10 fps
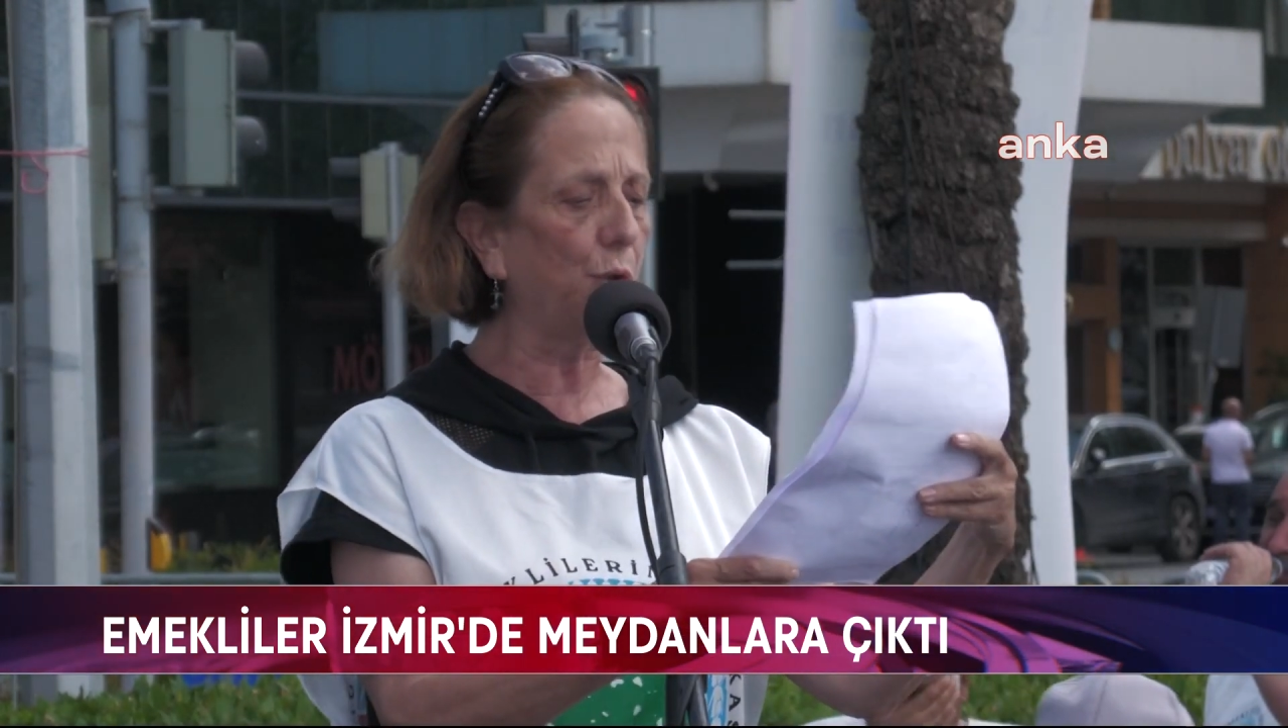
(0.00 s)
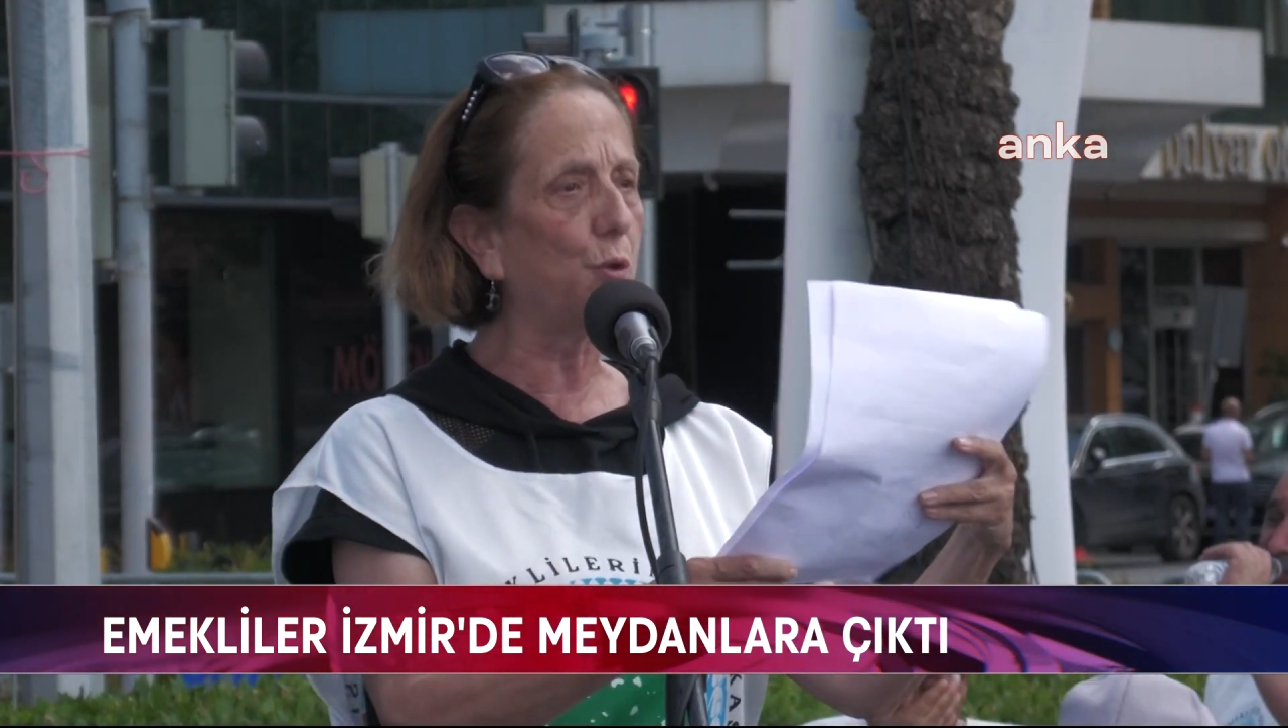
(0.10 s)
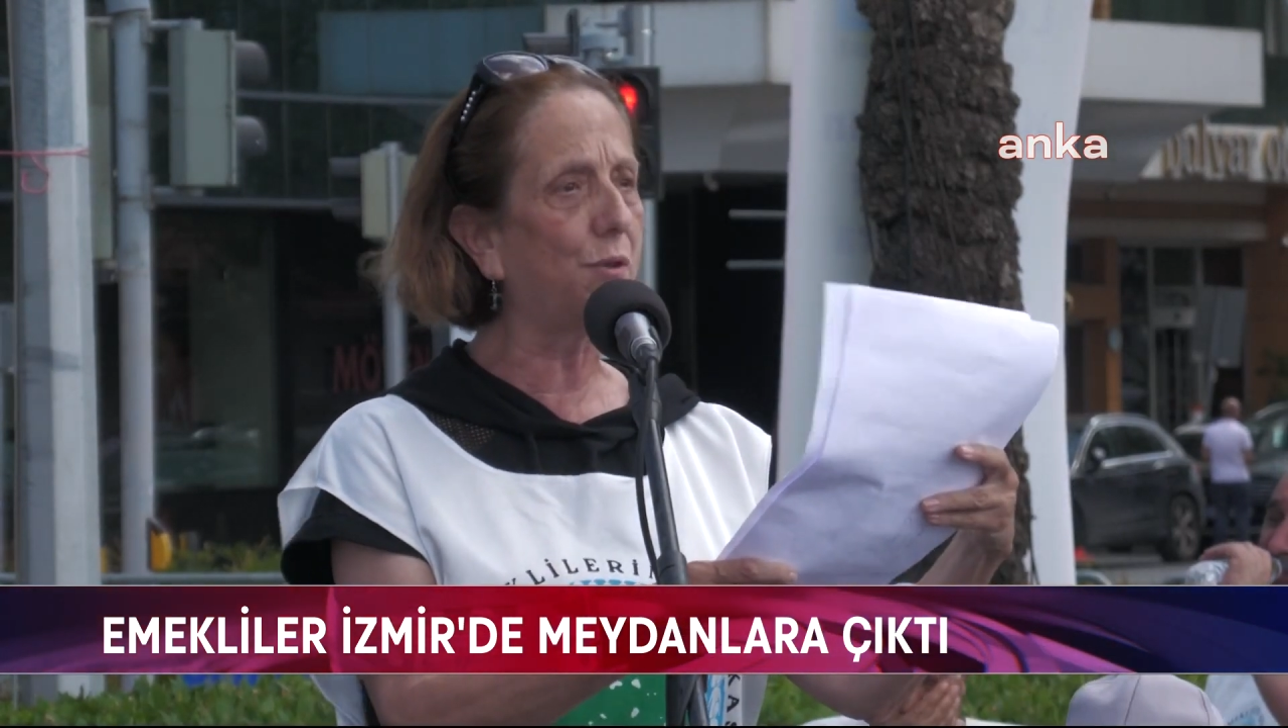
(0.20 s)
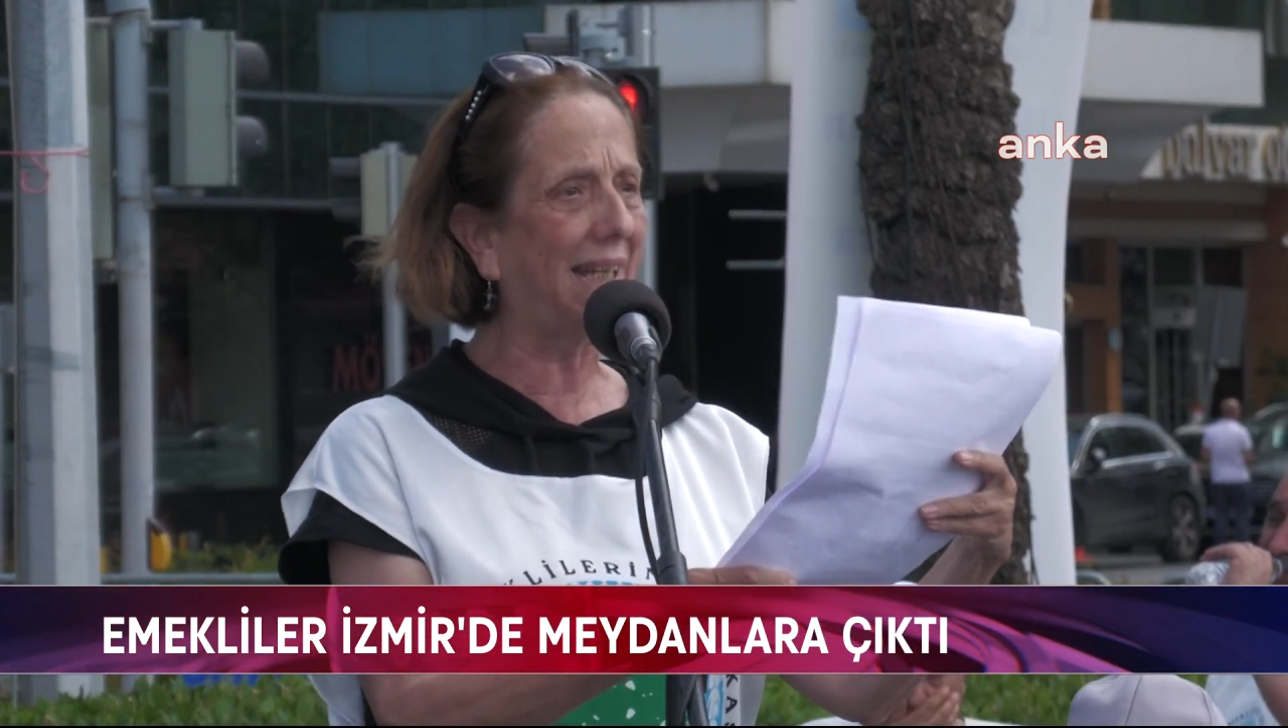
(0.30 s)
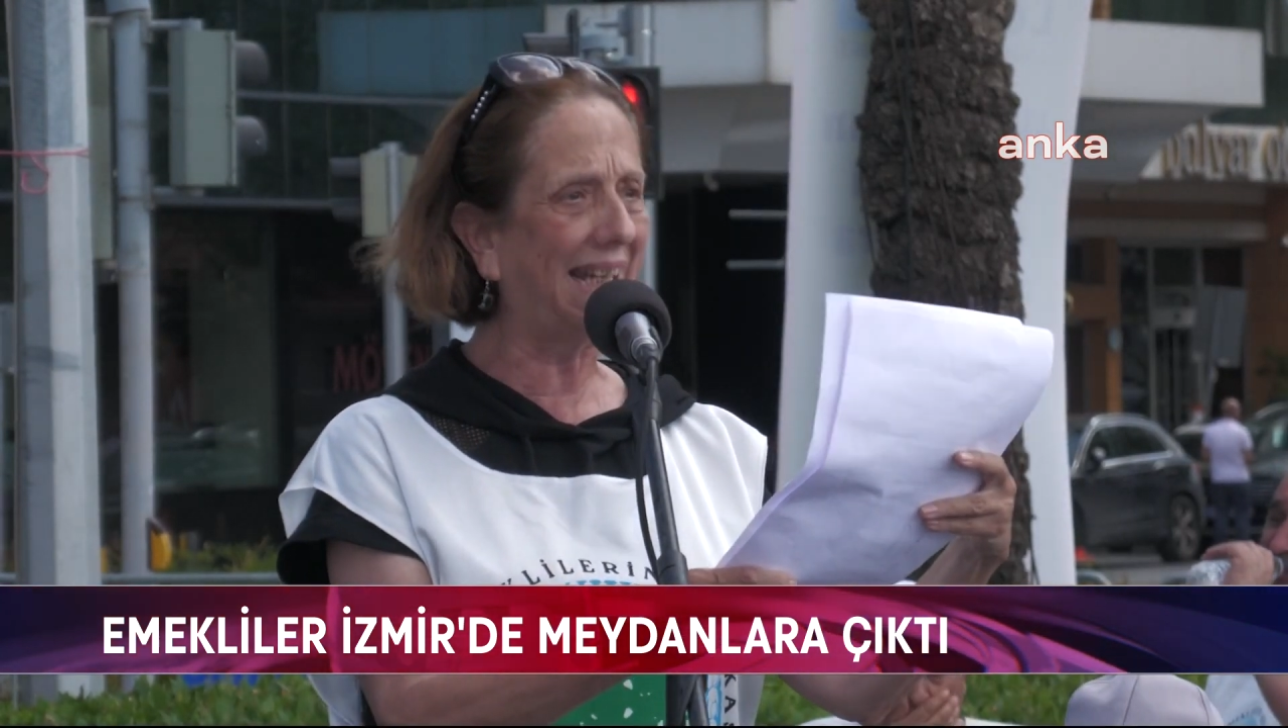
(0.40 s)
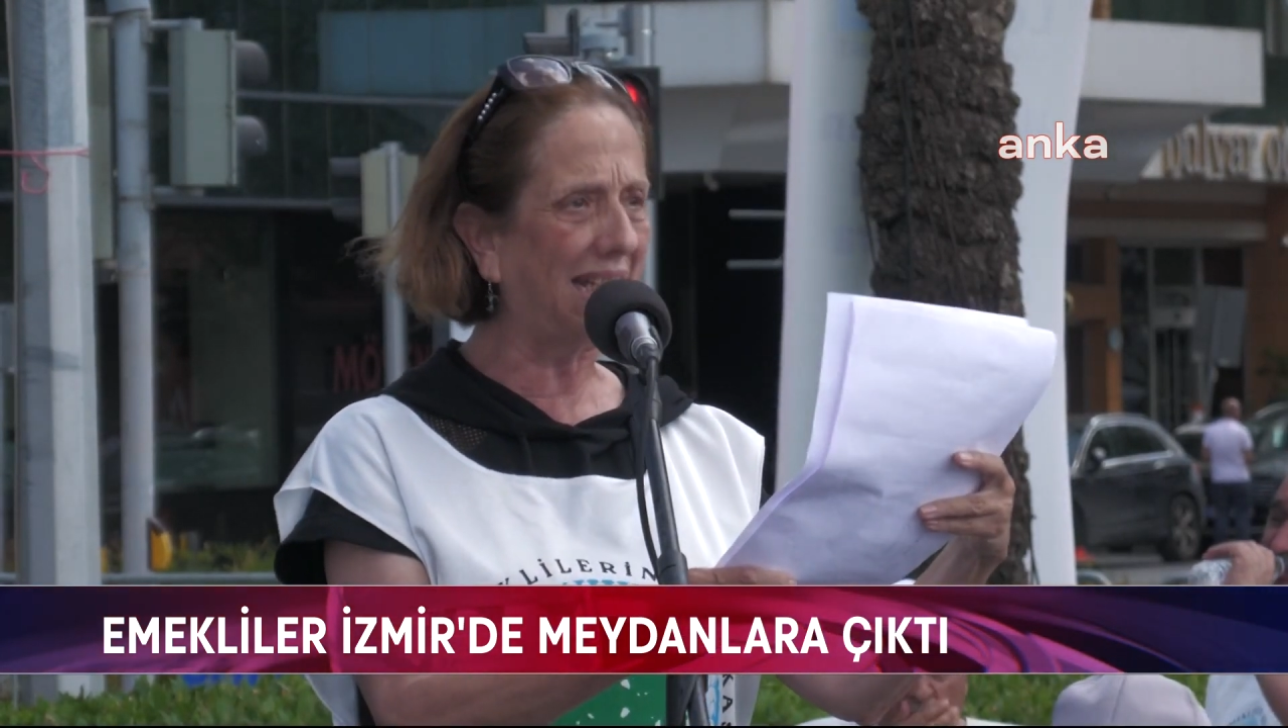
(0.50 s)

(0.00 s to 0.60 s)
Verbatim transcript: yüzde